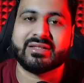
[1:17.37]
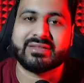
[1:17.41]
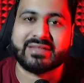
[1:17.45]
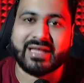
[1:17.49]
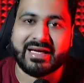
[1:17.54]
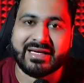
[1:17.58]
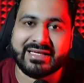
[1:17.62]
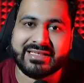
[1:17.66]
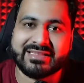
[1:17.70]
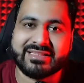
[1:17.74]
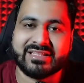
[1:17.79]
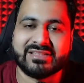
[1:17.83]

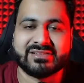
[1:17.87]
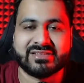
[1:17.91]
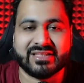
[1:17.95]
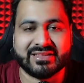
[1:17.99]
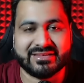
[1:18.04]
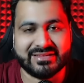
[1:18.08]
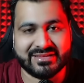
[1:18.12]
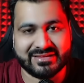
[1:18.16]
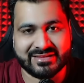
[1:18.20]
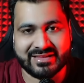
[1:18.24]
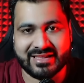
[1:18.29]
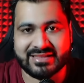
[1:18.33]
तहे दिल से
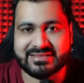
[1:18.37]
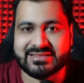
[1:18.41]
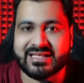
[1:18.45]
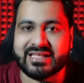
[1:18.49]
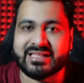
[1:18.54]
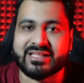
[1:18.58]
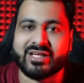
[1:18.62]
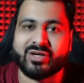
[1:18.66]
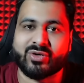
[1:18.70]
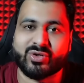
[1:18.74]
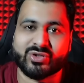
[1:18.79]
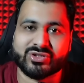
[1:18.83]
जितना
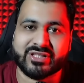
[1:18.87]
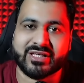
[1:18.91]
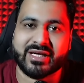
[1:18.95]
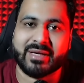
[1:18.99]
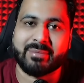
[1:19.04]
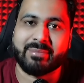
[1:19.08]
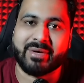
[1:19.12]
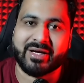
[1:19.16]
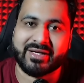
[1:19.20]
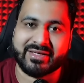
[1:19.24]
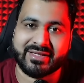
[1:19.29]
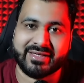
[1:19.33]
ज़्यादा हो सके
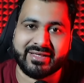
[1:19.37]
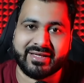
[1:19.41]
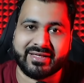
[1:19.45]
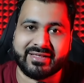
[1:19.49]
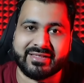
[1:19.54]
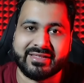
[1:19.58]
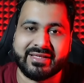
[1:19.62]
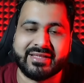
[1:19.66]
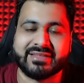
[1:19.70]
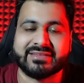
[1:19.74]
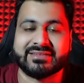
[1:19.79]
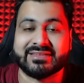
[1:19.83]
भर के
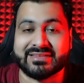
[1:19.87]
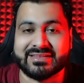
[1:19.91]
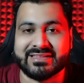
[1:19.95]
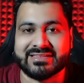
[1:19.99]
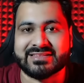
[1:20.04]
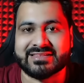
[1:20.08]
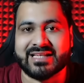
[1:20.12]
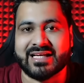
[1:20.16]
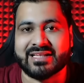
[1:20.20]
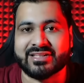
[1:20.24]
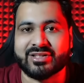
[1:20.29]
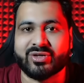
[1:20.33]
रखिए जितने
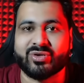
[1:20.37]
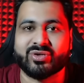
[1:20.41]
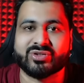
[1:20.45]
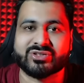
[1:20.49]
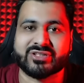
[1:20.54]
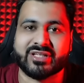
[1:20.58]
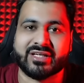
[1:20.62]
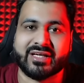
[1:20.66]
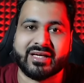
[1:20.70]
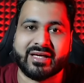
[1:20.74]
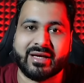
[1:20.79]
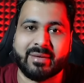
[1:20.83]
ज़्यादा हो
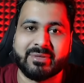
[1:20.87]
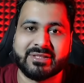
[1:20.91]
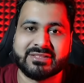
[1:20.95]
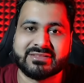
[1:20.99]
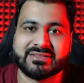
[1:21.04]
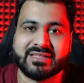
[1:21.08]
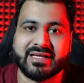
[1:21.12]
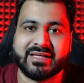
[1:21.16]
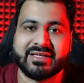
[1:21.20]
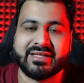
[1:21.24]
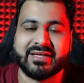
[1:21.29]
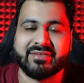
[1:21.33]
सके
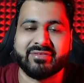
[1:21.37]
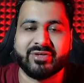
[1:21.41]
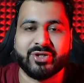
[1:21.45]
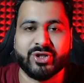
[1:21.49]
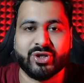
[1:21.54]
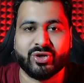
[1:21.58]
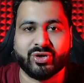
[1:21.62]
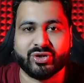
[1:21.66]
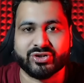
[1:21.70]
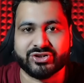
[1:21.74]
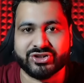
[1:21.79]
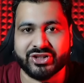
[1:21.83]
कमेंट्स करिए
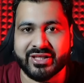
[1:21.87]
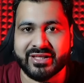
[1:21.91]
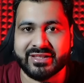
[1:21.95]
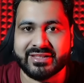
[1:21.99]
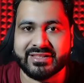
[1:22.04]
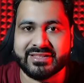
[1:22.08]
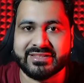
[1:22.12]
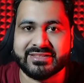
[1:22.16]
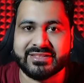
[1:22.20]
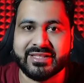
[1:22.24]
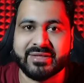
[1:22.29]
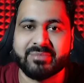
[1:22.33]
वीडियो को शेयर
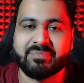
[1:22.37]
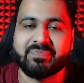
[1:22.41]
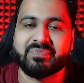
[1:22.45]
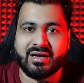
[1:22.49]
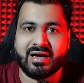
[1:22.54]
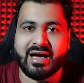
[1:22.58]
कीजिए